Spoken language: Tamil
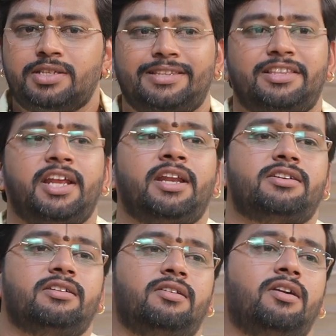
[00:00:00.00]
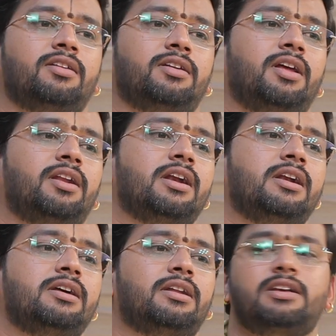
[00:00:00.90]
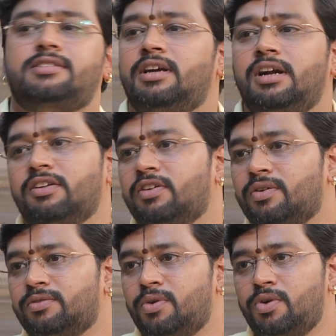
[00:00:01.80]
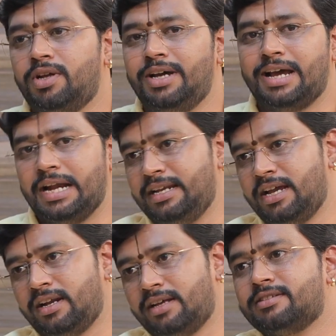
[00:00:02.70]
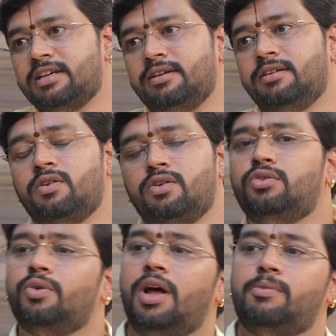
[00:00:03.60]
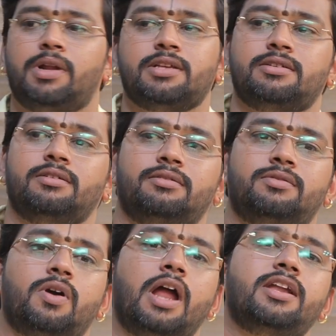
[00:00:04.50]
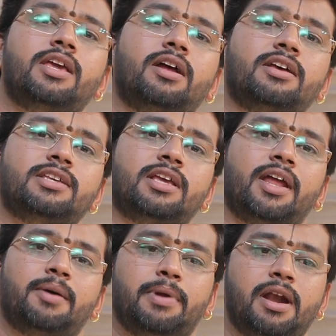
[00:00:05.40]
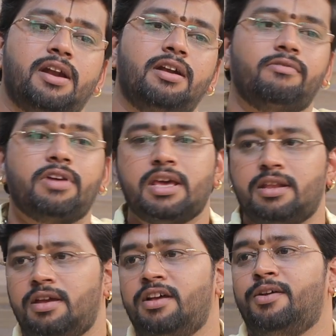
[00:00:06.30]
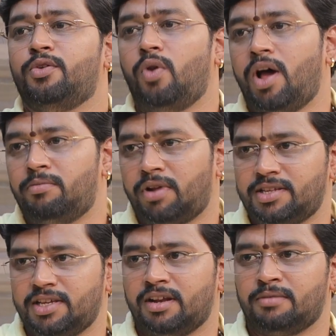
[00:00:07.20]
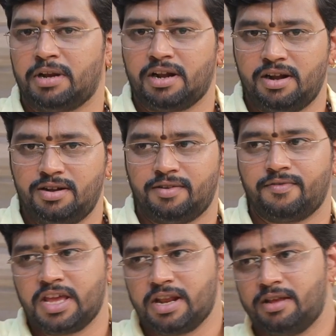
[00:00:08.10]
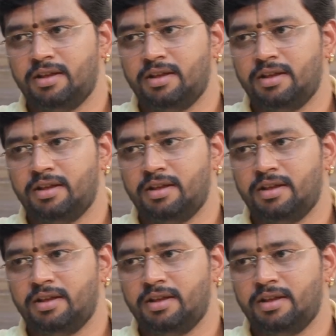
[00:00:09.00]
சித்திரை நட்சத்திரம் எடுத்தோம்னா ரெண்டு ராசிகளில் வரும் ஒன்று கன்னியா ராசி இன்னொன்று துலாம் ராசி ஸோ கன்னி ராசிக்கான பலன்கள் வேறு துலாம் ராசிக்கான பலன்கள் வேறு